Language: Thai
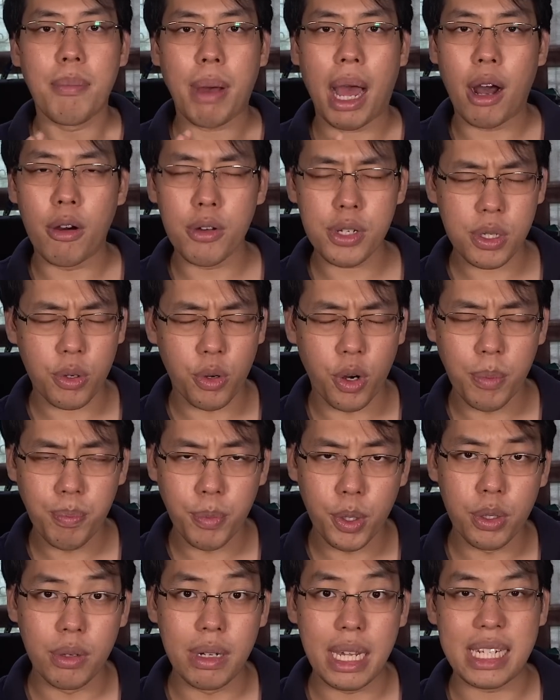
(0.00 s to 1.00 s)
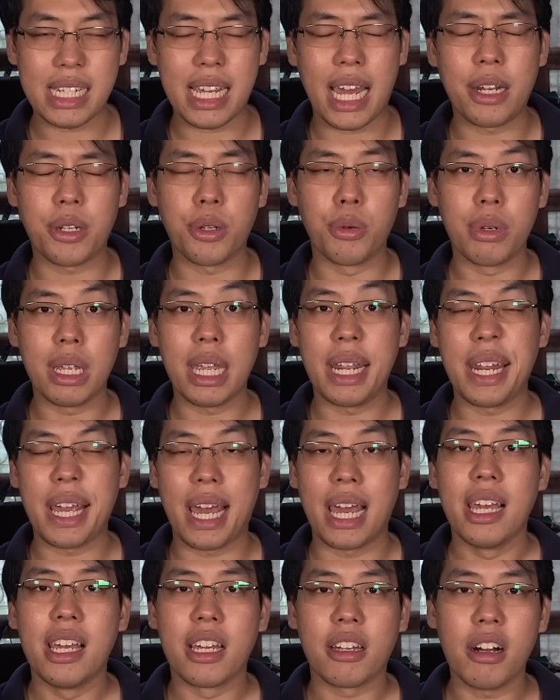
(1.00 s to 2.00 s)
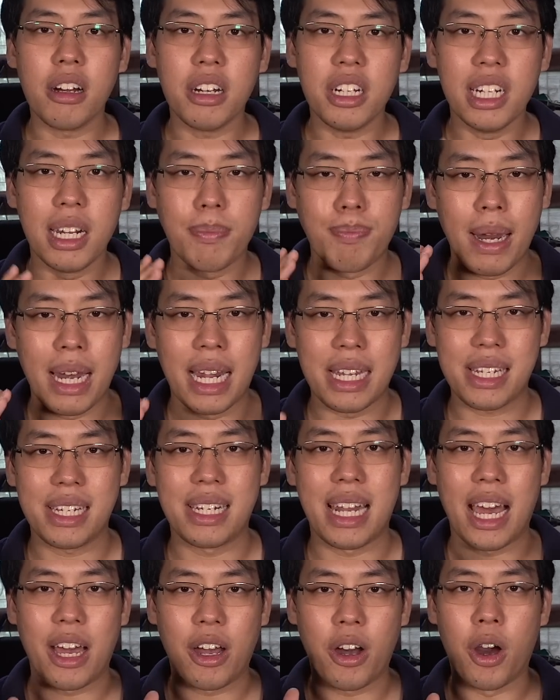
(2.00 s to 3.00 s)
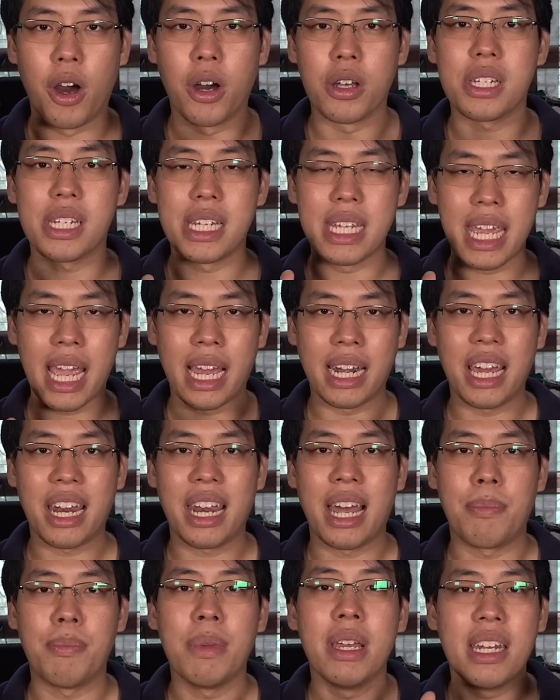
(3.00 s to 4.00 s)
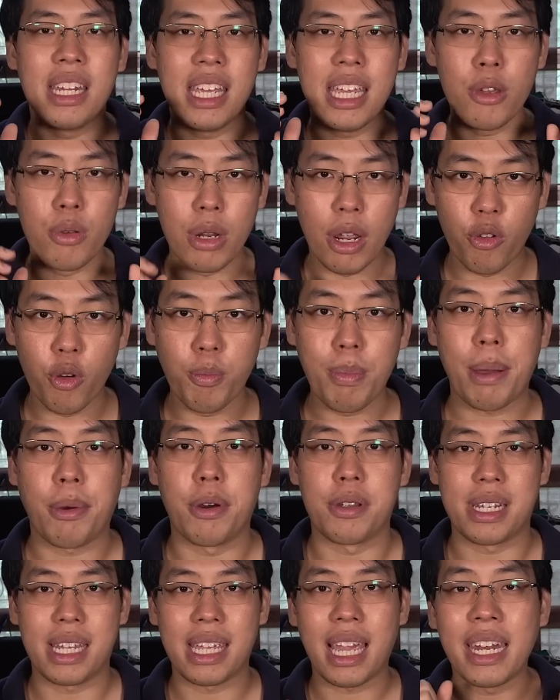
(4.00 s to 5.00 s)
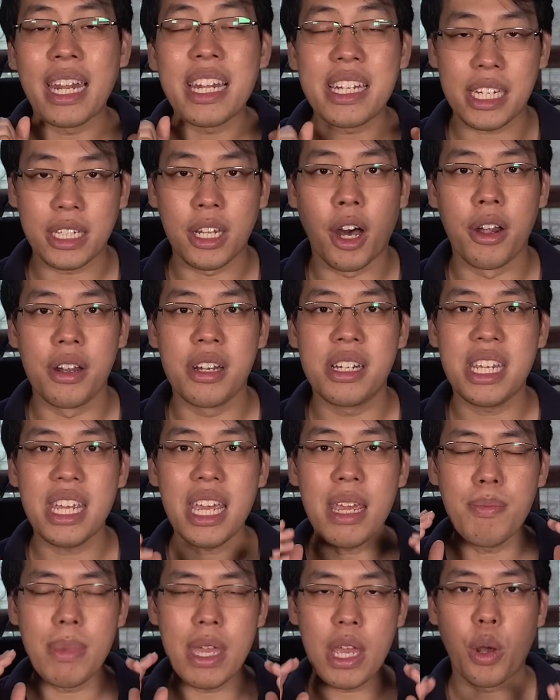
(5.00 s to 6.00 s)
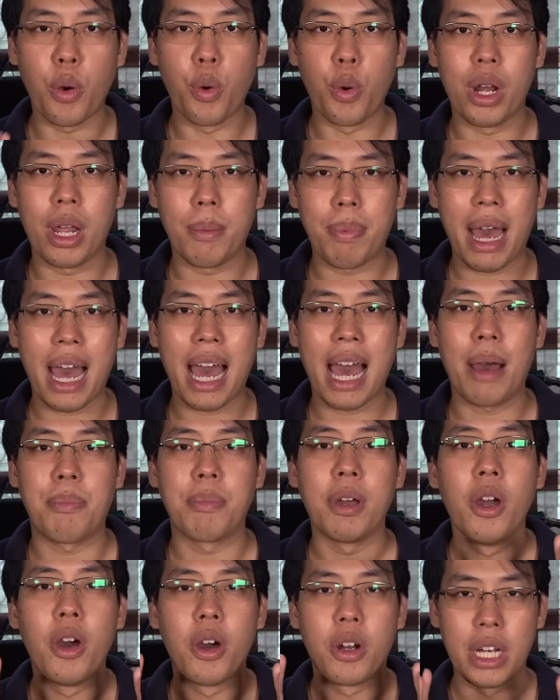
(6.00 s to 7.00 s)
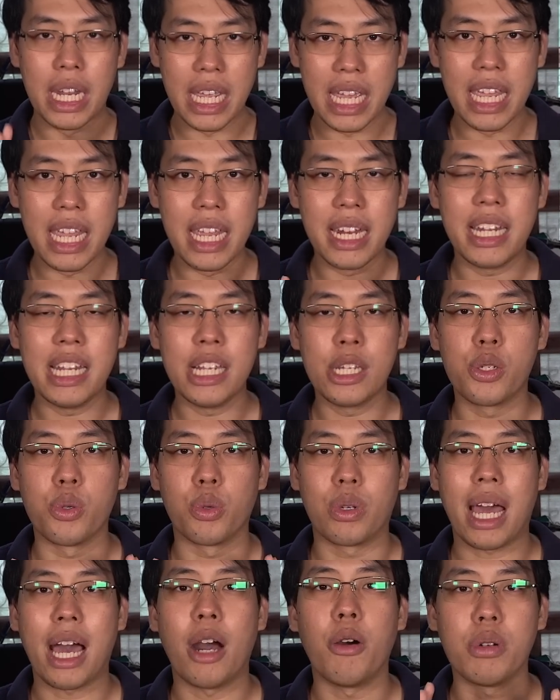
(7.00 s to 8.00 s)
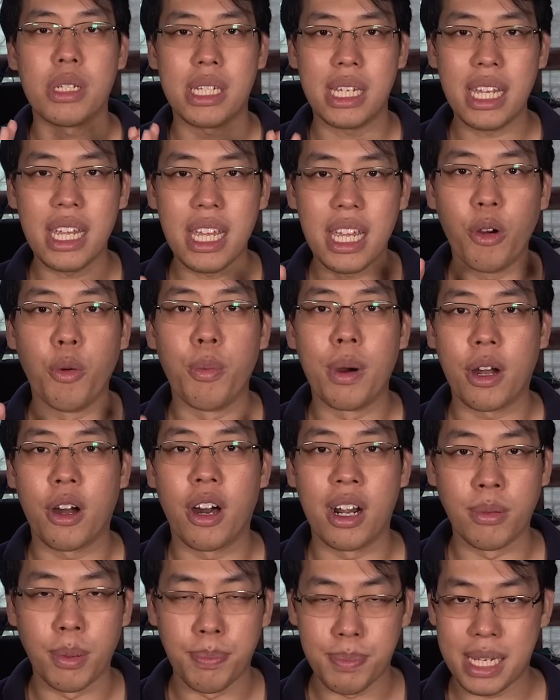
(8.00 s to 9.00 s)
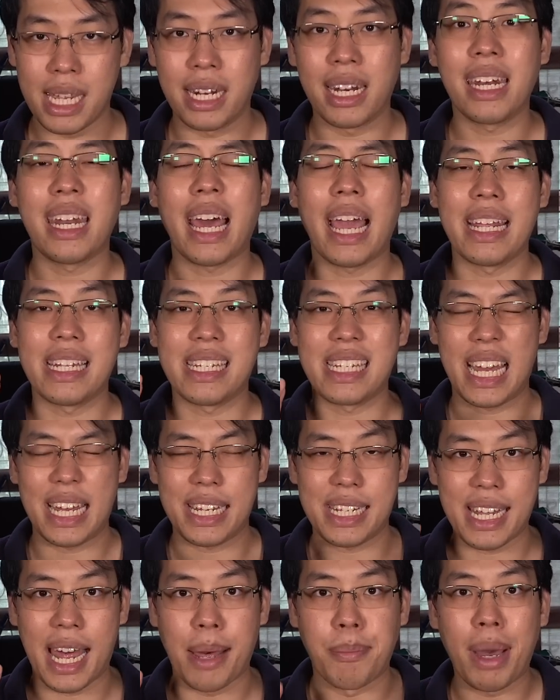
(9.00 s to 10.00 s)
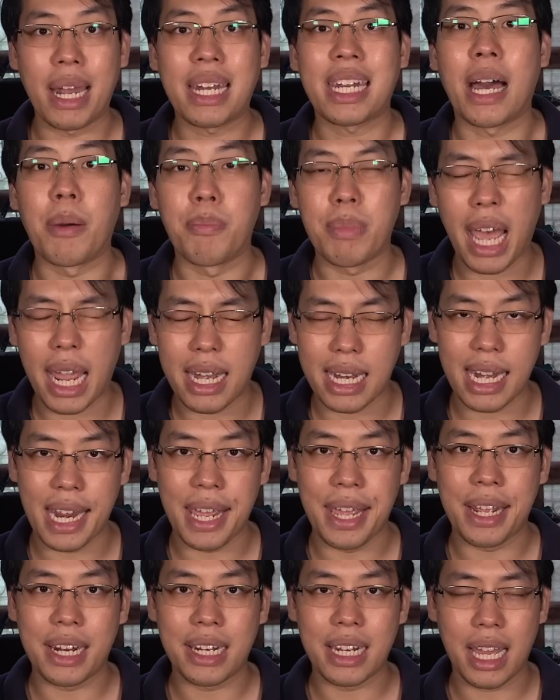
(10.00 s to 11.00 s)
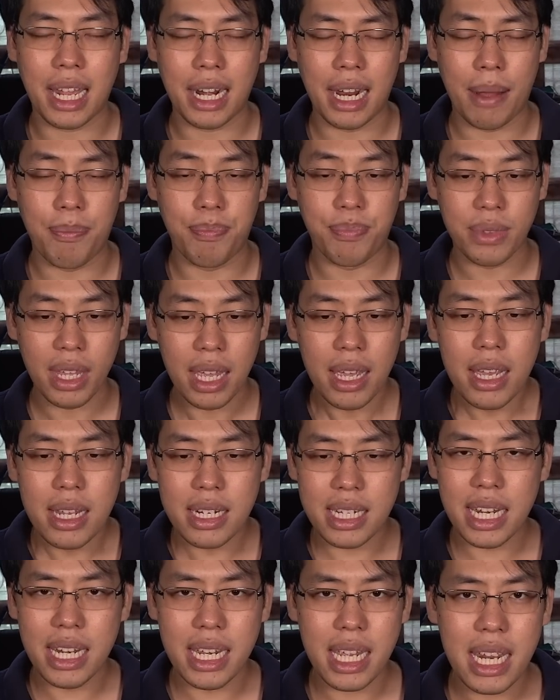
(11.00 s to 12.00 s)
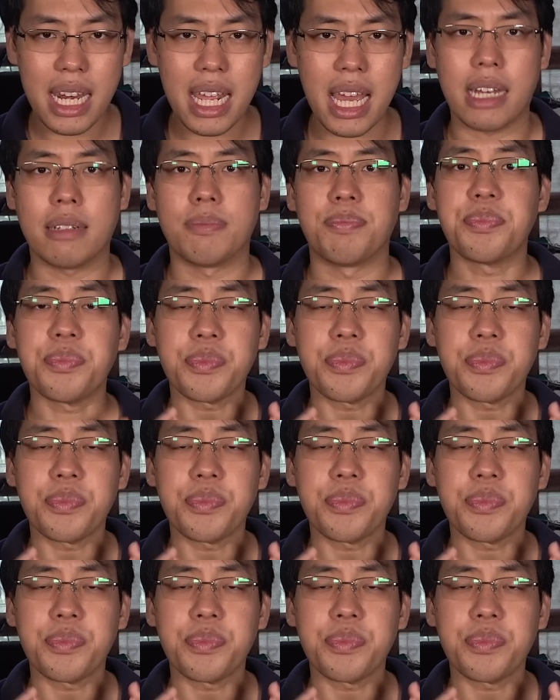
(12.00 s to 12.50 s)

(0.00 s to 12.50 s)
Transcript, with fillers: Pulse Code Modulation ตรงนี้เนี่ยก็คือเป็นลักษณะของเสียงนะครับ ที่อยู่ในรูปแบบของสัญญาณดิจิตอลที่มีคุณภาพดีที่สุดเท่าที่อุปกรณ์ระบบเสียงใด ๆ จะสามารถทำได้นั่นเองนะครับ ทีนี้เนี่ย